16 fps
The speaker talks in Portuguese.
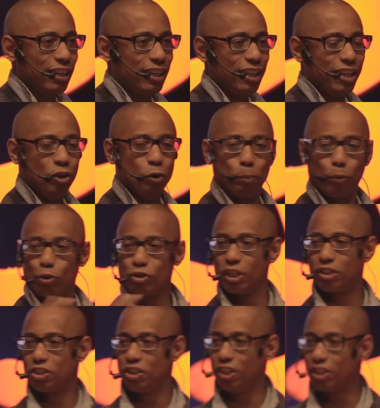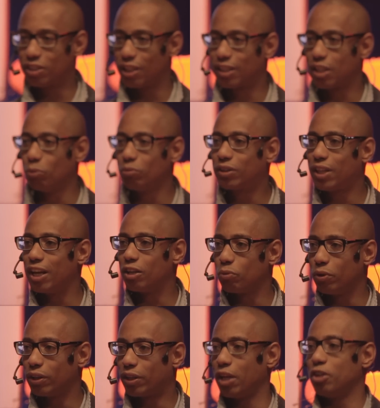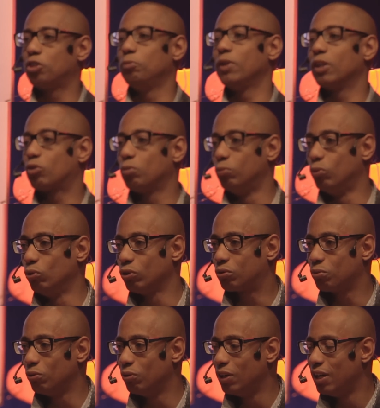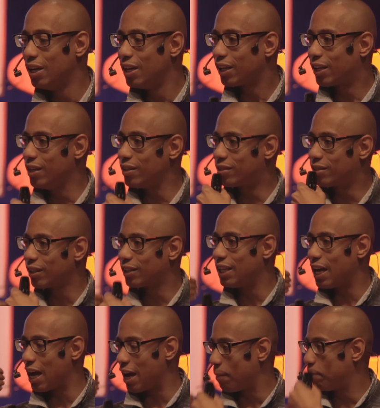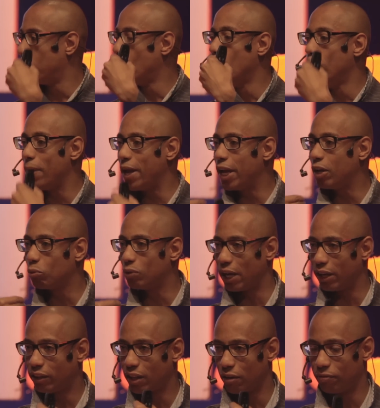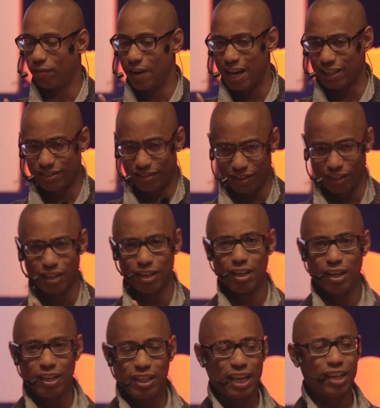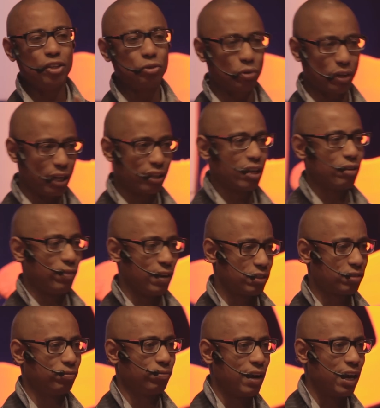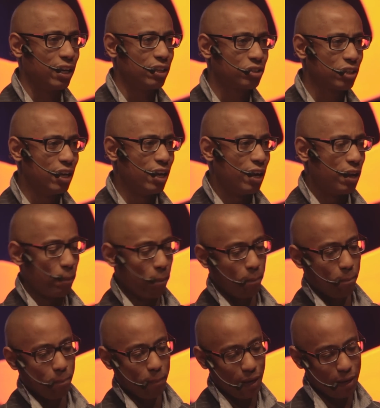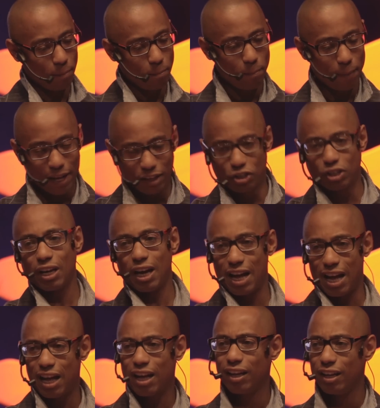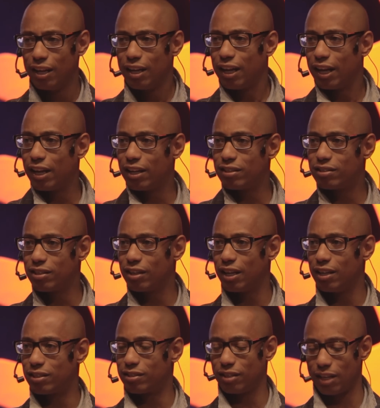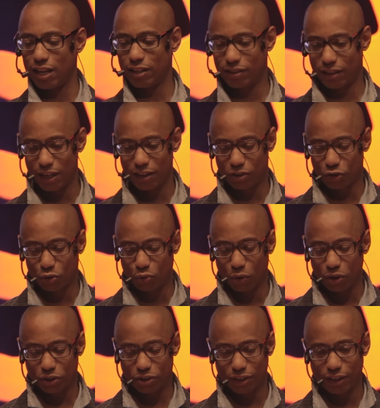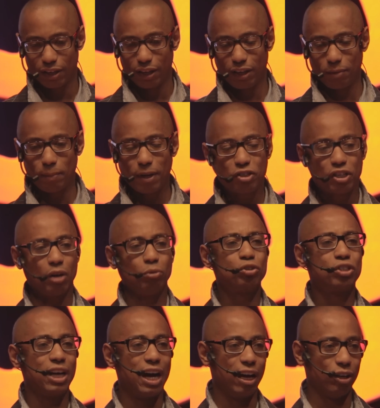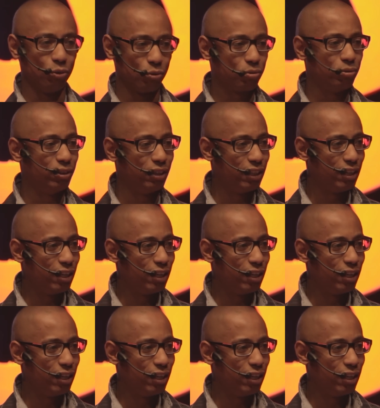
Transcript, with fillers: e o projetista estão tendo um entendimento mútuo que se dá por meio da interface, e é isso que a interface faz, mediar esse, esse, esses dois, mediar um diálogo